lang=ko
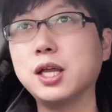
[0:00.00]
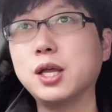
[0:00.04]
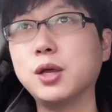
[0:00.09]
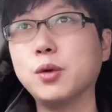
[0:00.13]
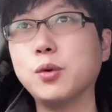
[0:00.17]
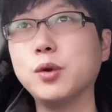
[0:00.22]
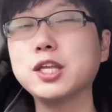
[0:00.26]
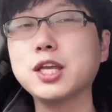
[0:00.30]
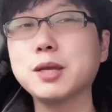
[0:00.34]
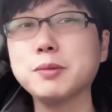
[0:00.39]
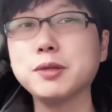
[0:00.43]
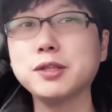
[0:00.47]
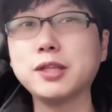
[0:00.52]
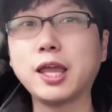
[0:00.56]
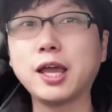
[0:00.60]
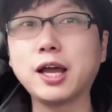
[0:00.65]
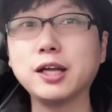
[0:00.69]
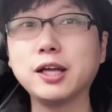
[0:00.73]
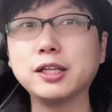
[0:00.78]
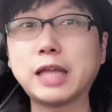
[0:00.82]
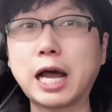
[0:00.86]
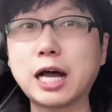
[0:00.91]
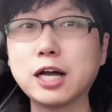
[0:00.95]
왜냐하면
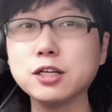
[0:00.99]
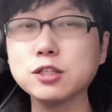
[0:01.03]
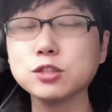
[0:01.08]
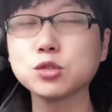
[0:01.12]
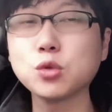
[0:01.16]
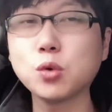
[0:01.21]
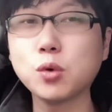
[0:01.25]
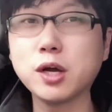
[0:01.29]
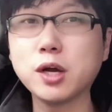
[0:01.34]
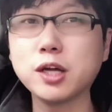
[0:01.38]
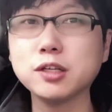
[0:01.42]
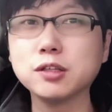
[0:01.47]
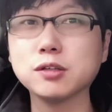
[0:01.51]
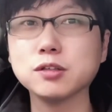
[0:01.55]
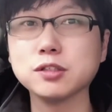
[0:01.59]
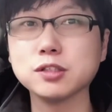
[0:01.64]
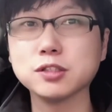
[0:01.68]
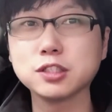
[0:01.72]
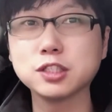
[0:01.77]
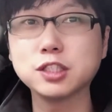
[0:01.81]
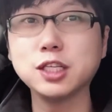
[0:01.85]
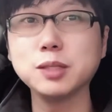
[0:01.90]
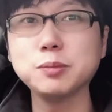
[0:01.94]
내가 낭송하는 거,
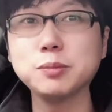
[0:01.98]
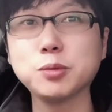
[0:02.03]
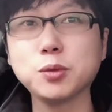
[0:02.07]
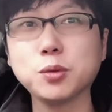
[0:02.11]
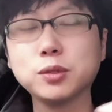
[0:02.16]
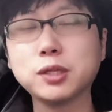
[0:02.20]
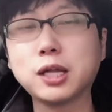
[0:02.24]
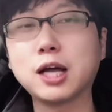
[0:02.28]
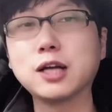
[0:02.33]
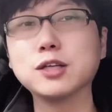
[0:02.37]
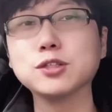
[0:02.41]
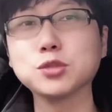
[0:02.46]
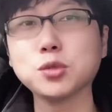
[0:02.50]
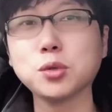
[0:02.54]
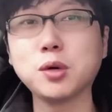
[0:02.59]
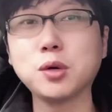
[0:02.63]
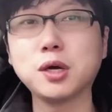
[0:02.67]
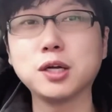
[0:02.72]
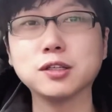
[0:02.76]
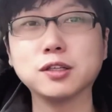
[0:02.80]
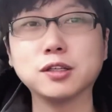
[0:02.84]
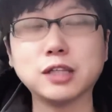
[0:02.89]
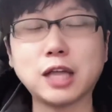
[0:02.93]
스크립트하고
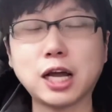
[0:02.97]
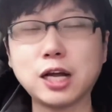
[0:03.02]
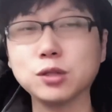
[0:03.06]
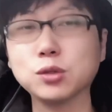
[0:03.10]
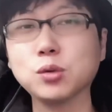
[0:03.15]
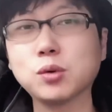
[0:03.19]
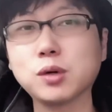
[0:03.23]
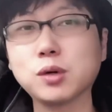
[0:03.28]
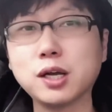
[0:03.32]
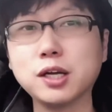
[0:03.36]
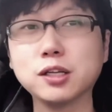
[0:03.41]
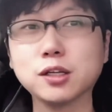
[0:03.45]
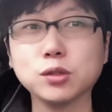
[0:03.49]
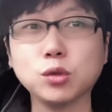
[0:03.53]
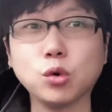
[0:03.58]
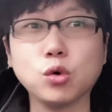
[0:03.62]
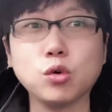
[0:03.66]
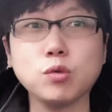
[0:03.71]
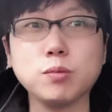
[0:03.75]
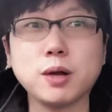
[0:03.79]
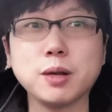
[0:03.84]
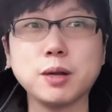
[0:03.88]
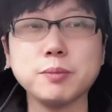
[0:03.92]
낭송하는 거, 낭독하는 거
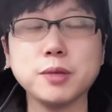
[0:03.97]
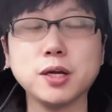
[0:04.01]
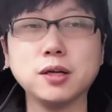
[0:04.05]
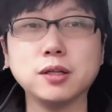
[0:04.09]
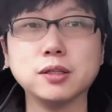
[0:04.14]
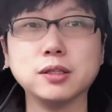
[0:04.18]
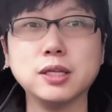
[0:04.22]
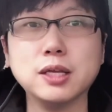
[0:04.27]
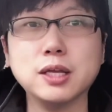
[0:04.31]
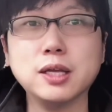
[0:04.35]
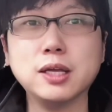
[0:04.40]
녹음하면